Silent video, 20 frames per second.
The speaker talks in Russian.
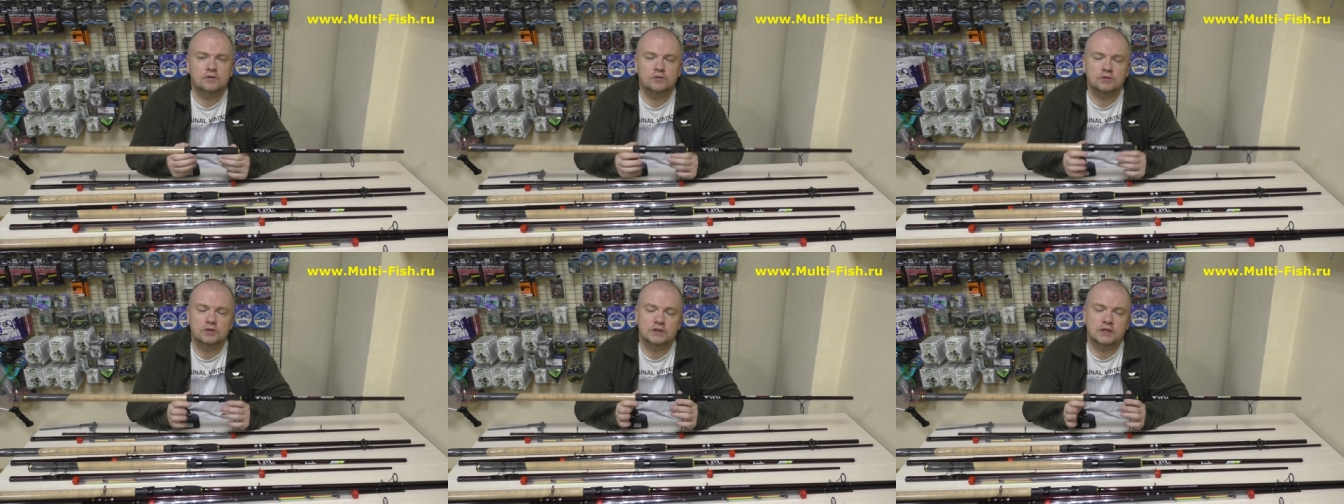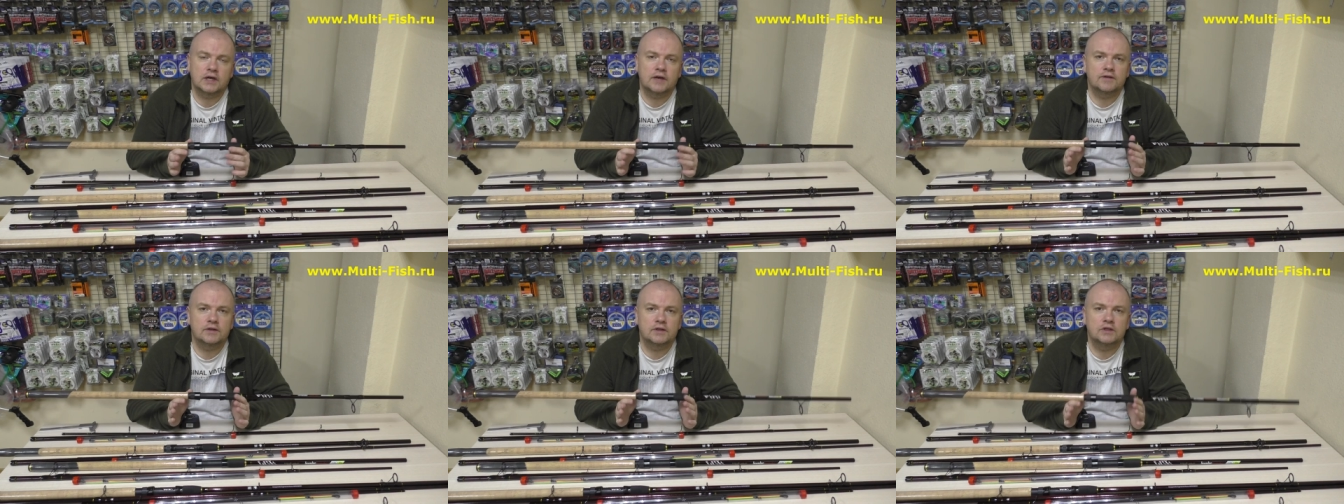ну,
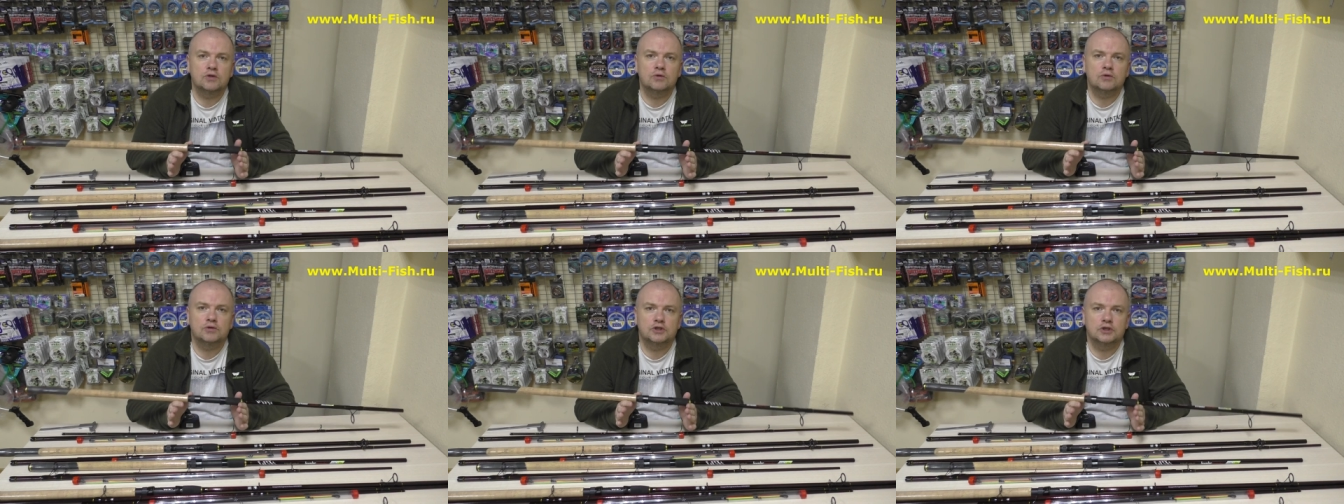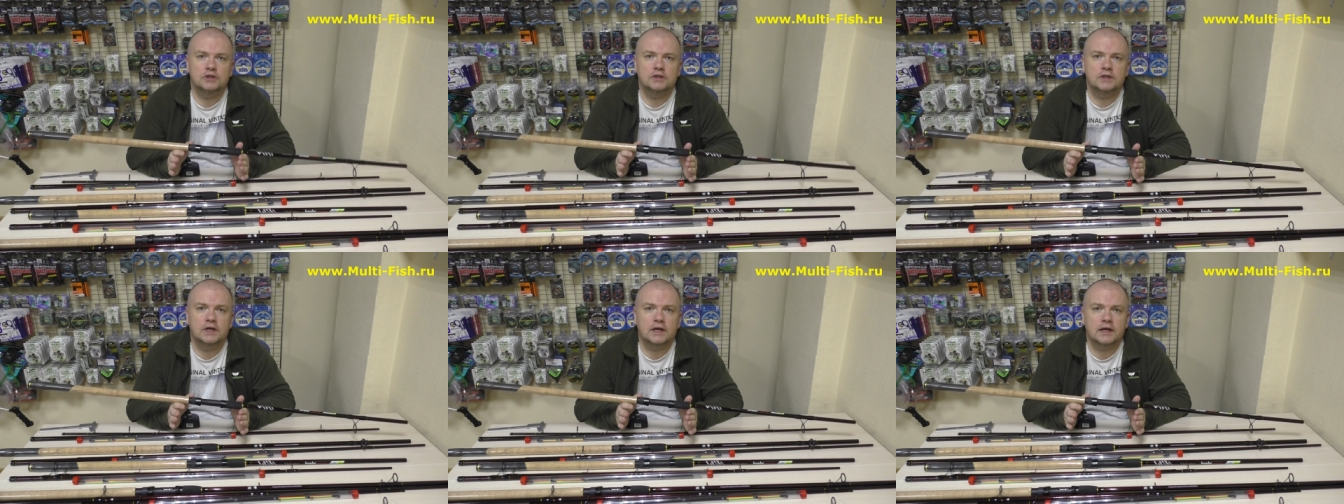ставят не
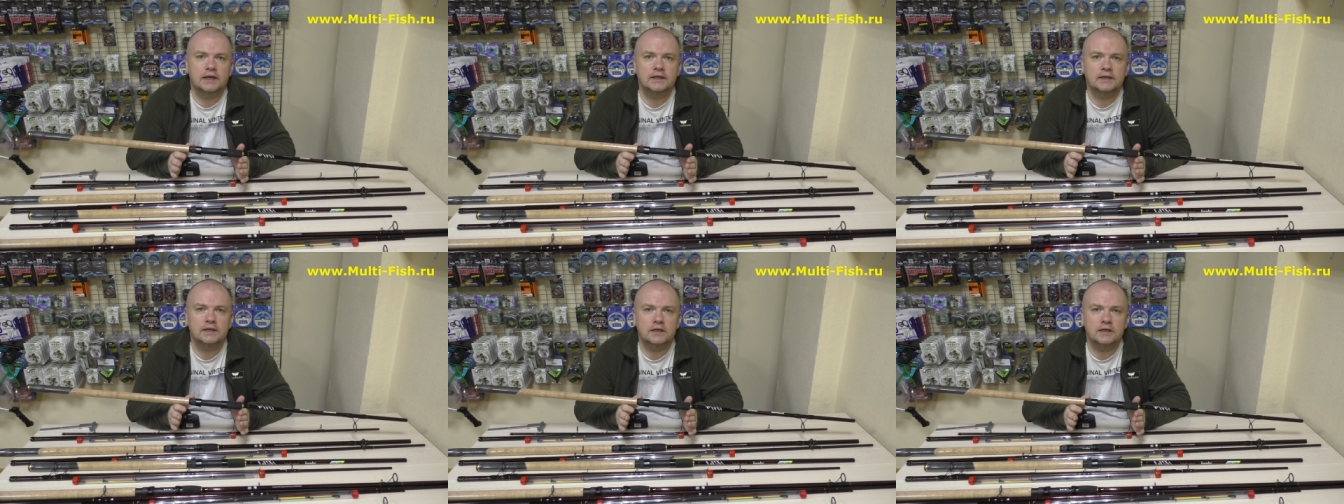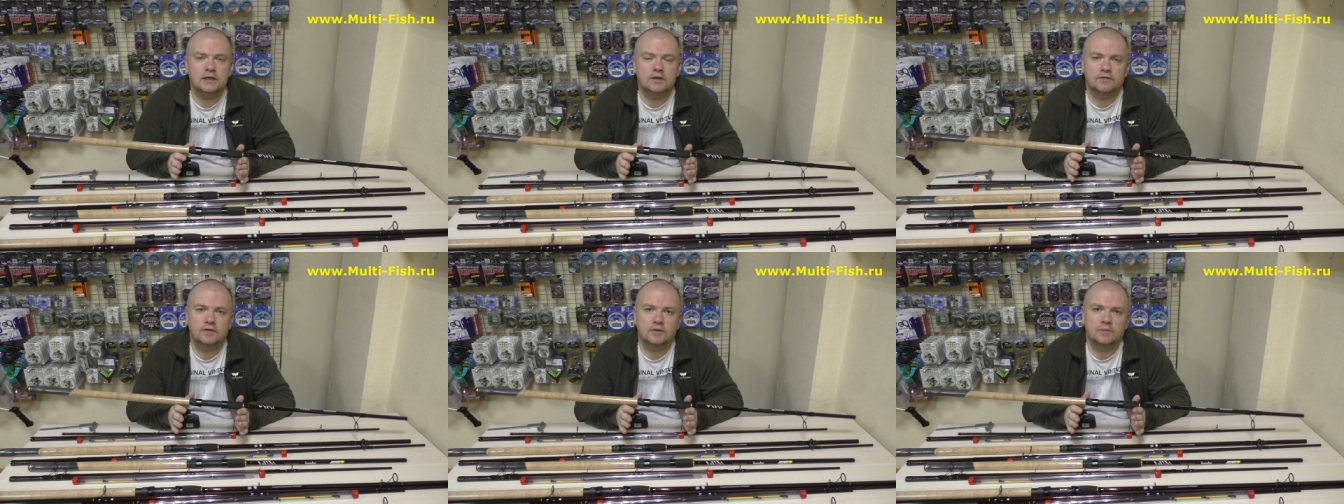очень
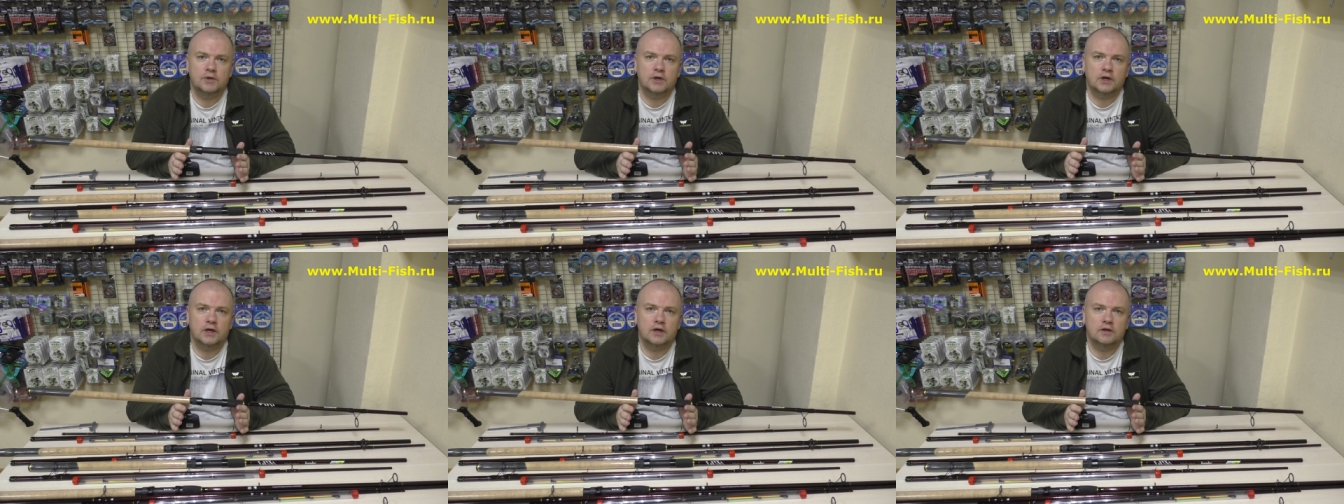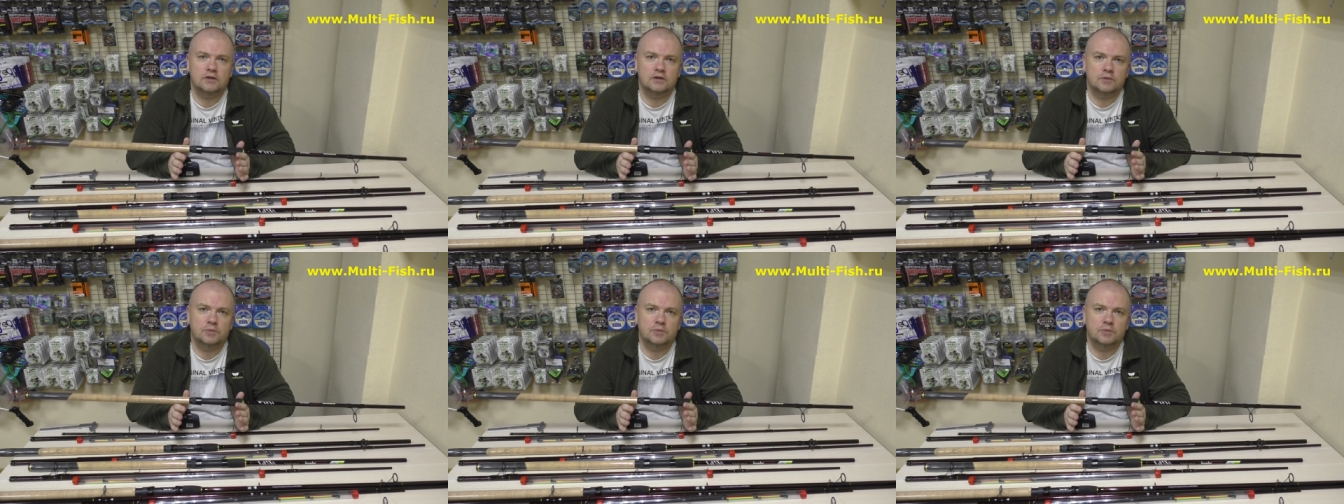дорогие, выбирают